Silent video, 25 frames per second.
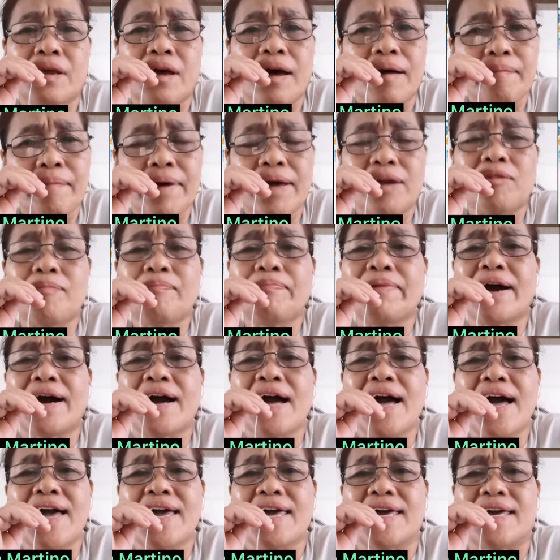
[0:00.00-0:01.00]
Mayroon pa
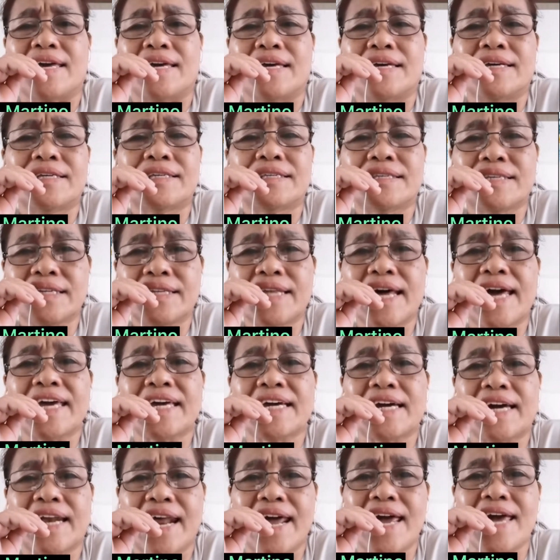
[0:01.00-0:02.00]
nga eh, si Day
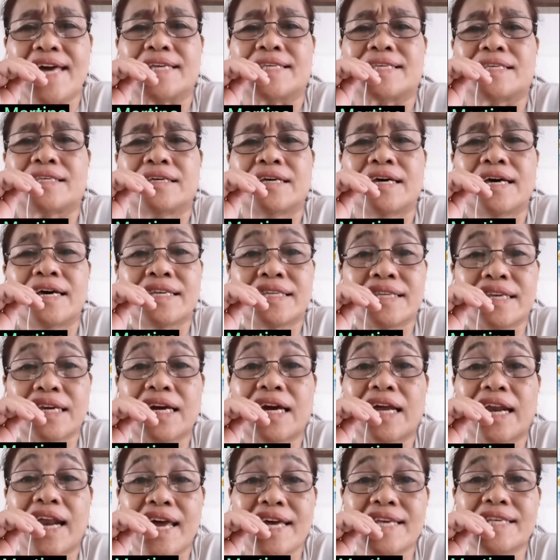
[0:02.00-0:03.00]
Grace, si
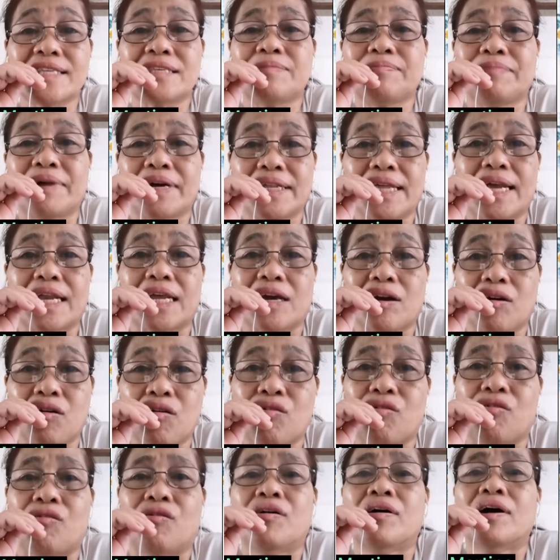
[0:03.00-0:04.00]
Grace
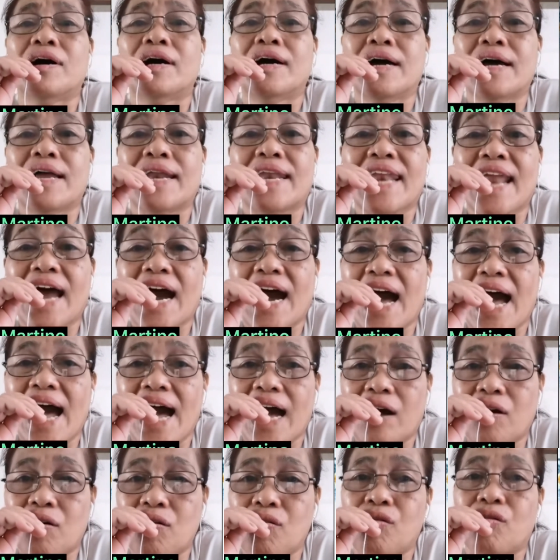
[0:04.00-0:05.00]
Madarico,
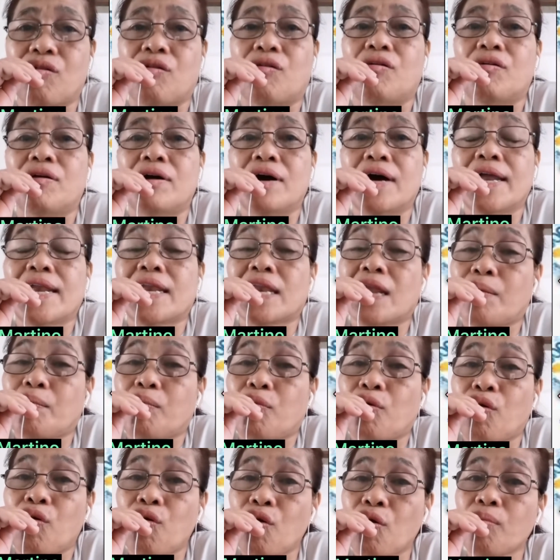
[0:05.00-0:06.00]
nangako na
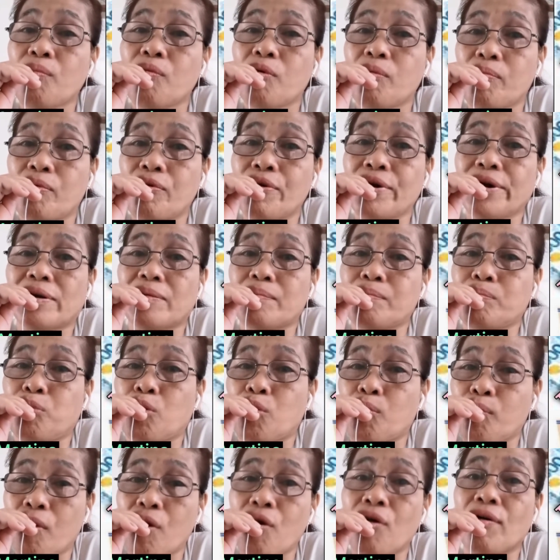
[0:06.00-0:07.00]
buong bubong,
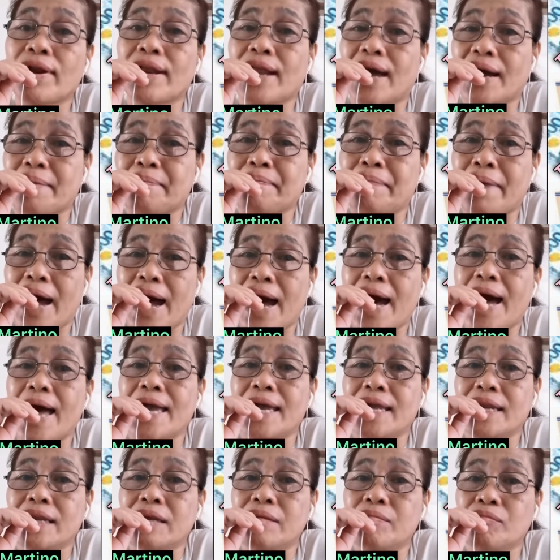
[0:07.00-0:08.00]
bubong ng
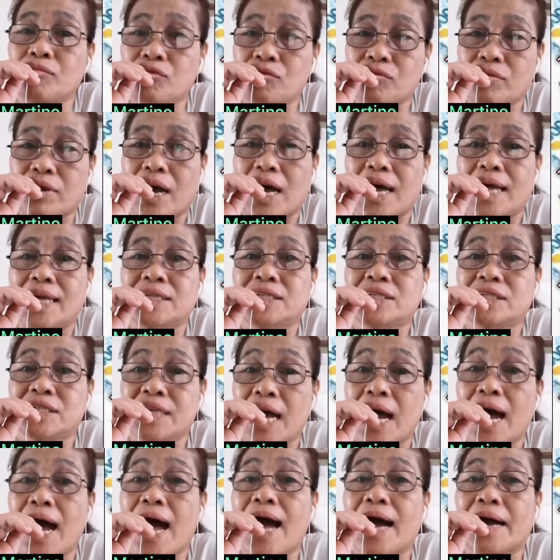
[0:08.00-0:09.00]
bahay ni Mura,
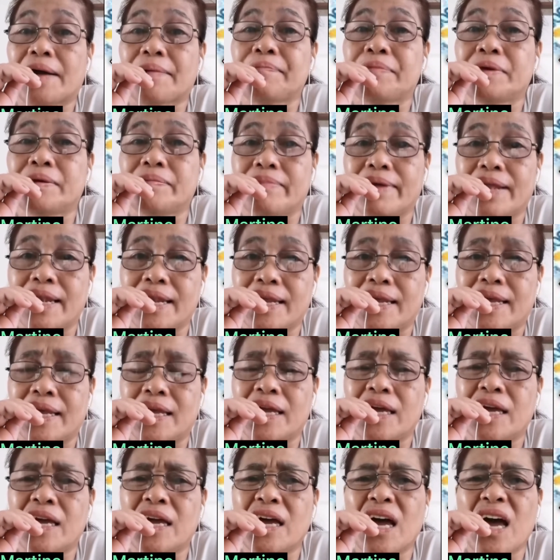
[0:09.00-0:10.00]
siya ang bibili.
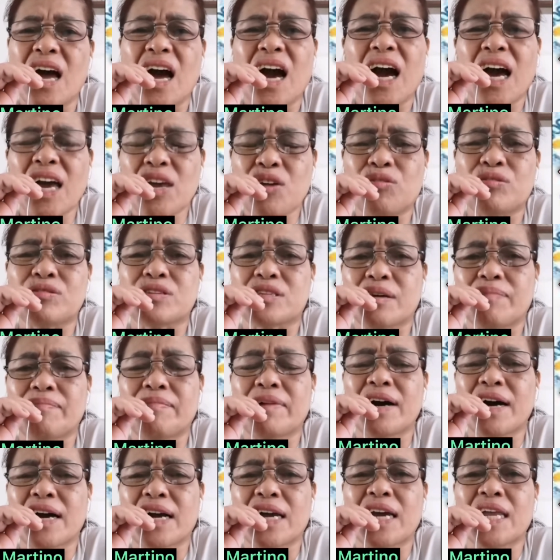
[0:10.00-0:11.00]
Ngayon, sa
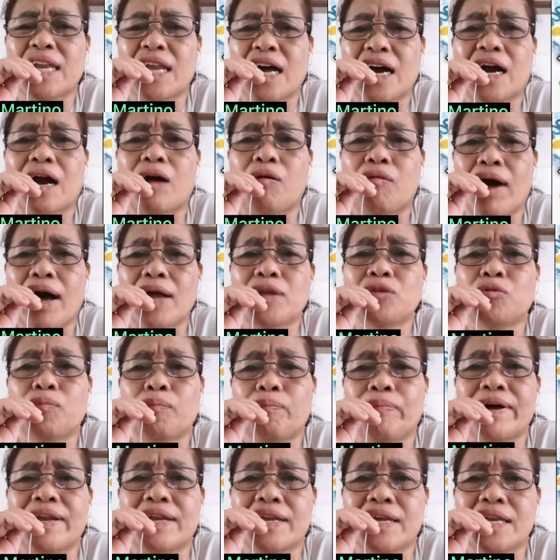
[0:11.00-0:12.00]
mga ginagawa niyong
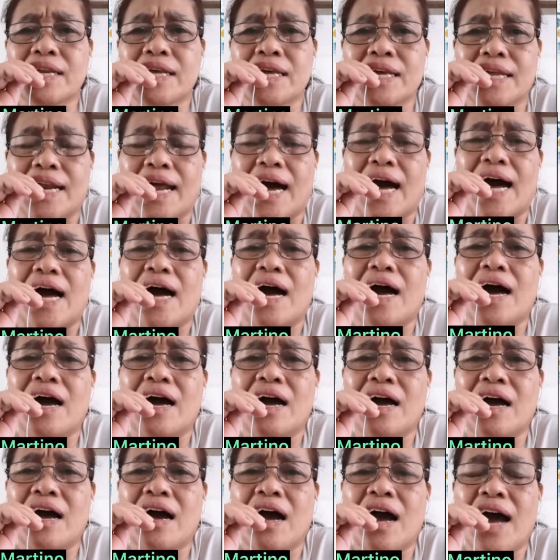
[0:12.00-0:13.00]
paninira,
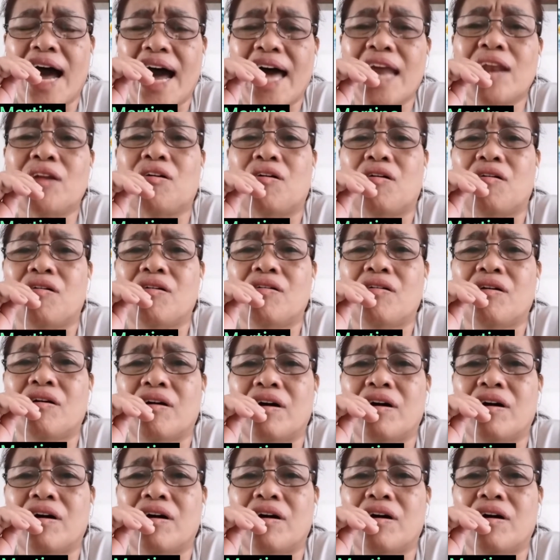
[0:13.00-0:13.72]
ano,